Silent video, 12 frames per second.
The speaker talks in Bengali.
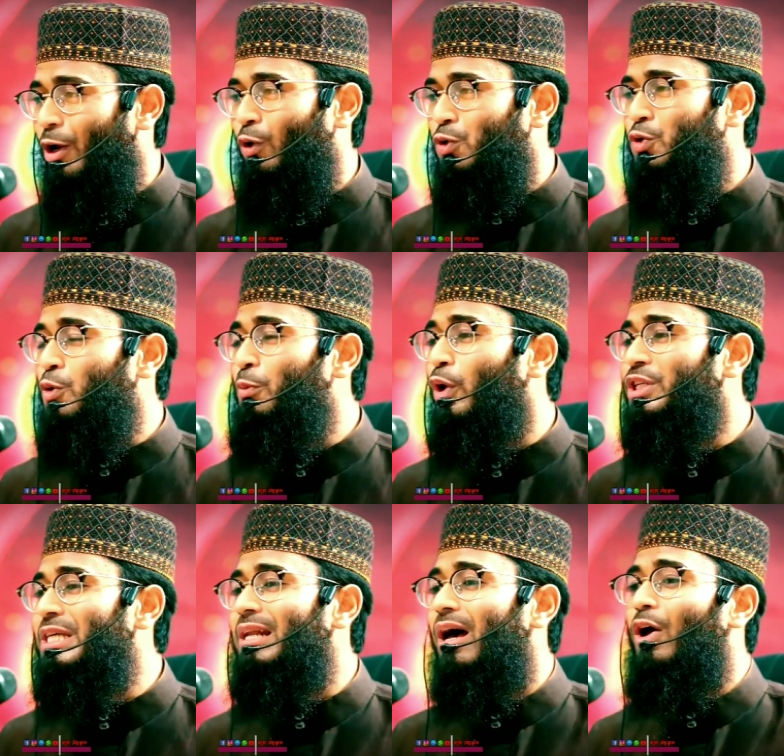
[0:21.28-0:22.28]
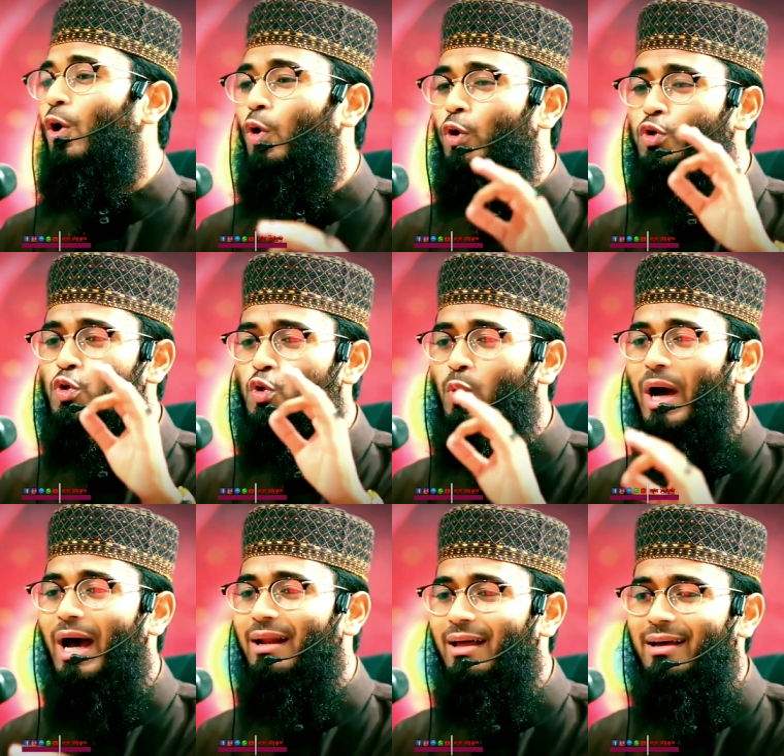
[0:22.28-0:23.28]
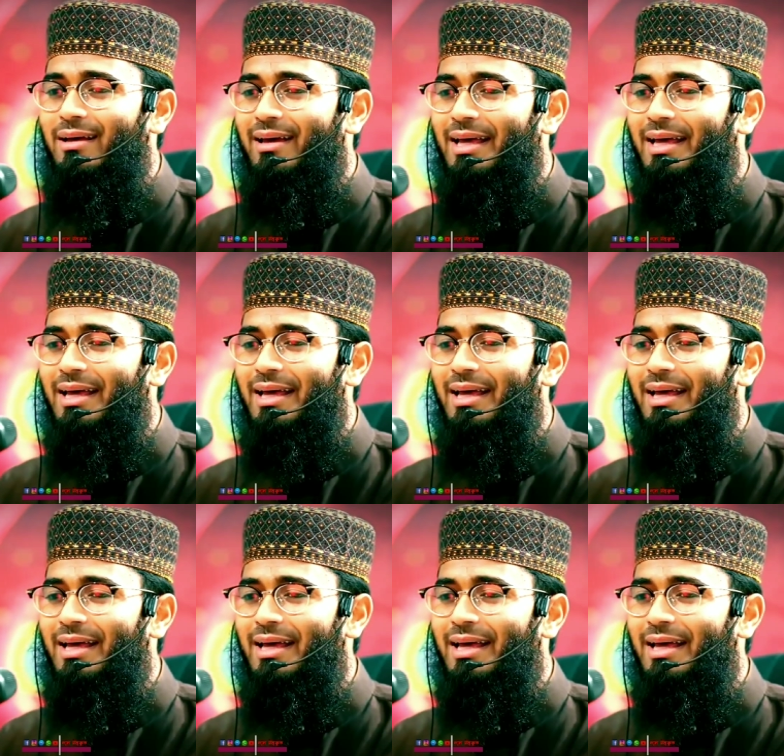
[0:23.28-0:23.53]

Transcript: কারণ রসুল বলেছেন আর রজুল আলা